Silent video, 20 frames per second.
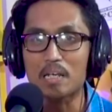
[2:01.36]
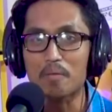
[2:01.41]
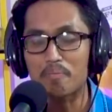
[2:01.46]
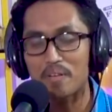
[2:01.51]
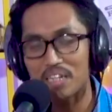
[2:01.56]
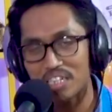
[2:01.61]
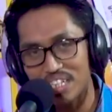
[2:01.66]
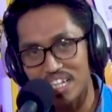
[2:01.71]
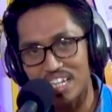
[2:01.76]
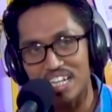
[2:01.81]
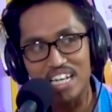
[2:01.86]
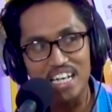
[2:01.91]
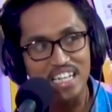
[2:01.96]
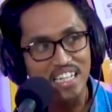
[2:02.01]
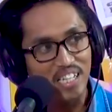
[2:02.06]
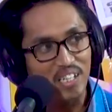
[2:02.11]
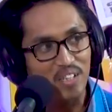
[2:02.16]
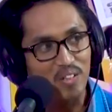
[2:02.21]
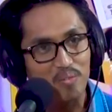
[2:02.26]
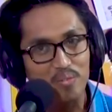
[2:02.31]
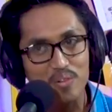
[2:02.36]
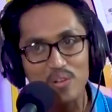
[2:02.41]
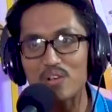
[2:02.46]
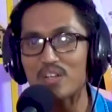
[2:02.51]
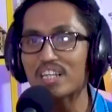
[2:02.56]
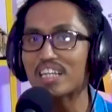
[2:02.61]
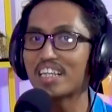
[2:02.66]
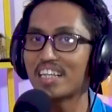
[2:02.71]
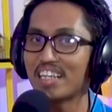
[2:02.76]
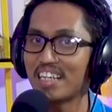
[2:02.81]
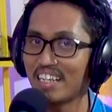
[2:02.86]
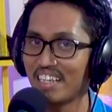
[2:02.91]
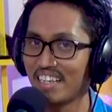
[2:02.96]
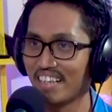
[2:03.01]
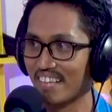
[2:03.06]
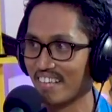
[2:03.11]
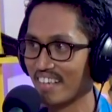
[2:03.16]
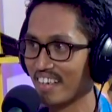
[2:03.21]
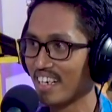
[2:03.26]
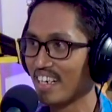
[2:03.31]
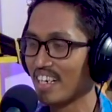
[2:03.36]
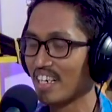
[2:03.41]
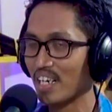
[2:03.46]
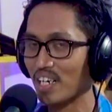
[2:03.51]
tapi genrenya itu bugis hmm. ya.